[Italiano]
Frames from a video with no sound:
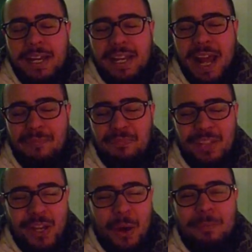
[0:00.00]
le,
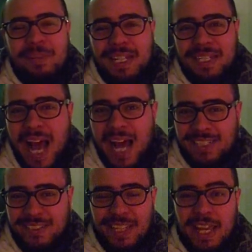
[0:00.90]
grandi opere
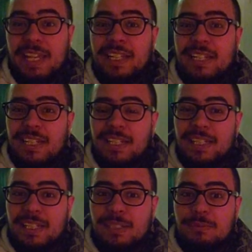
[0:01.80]
d'arte
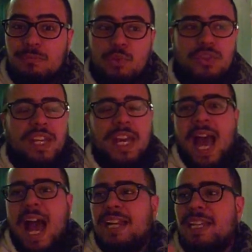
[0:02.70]
eh,
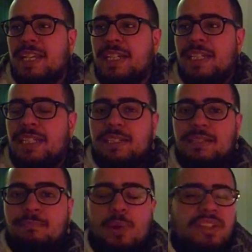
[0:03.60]
musicali,
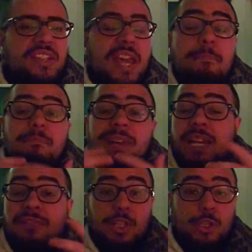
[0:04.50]
eh, poesie
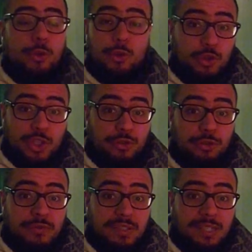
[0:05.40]
meravigliose
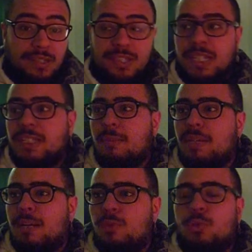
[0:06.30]
sono state scritte
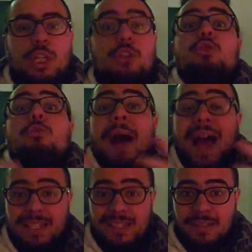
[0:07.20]
per amore,
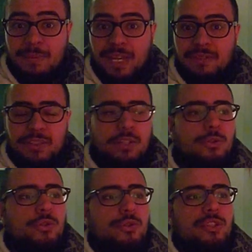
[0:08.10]
romanzi
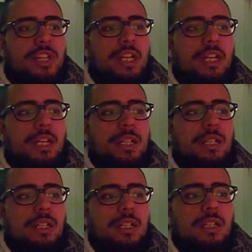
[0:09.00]
meravigliosi,
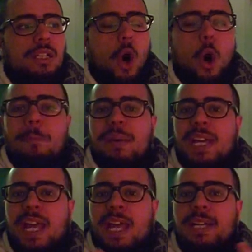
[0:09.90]
eh,
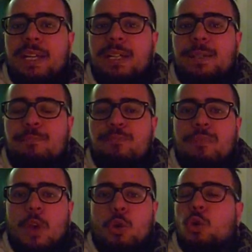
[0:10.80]
opere
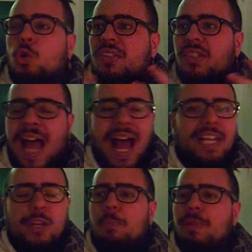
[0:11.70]
ehm,
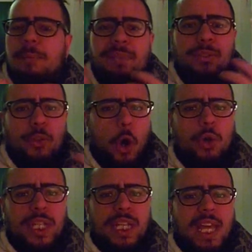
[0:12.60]
colossali, opere
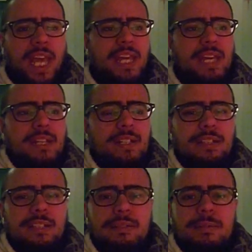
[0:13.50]
pittoriche
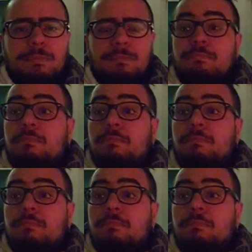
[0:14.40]
eh,